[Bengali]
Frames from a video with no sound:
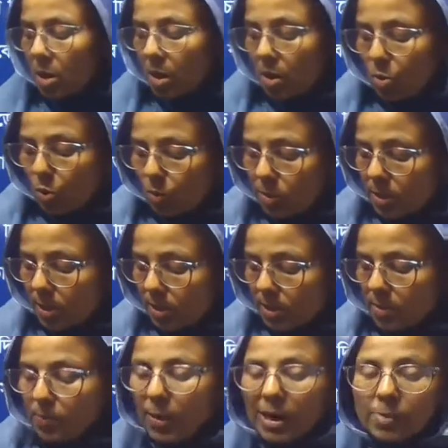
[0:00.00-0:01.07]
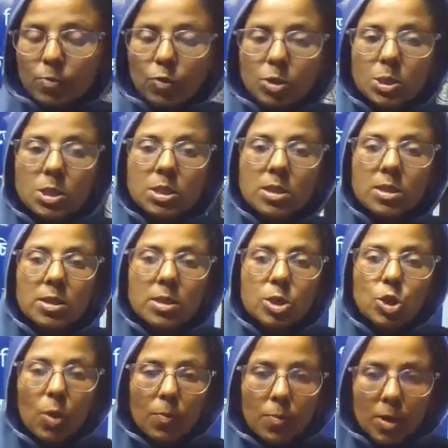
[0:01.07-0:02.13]
কবিতাটি পাঠ পরিচিতি
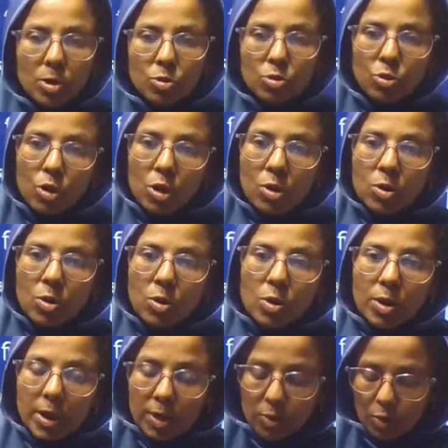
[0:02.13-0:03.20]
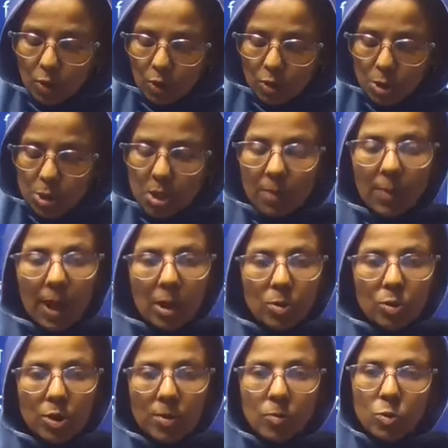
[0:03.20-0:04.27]
শব্দার্থ এগুলো হচ্ছে ভালো
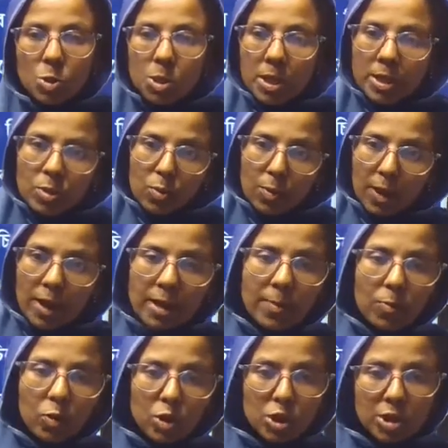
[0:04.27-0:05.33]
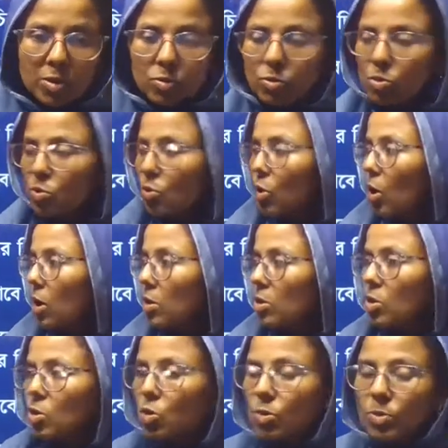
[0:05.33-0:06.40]
করে বুঝলে তোমরা এই প্রশ্নের উত্তরগুলো
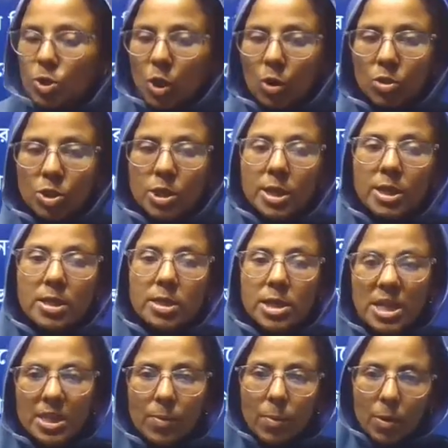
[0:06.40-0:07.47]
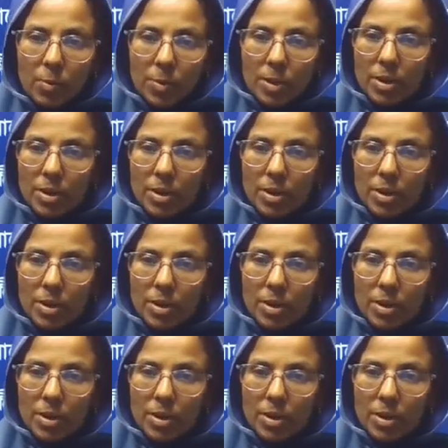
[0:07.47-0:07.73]
খুব সহজে দিতে পারবে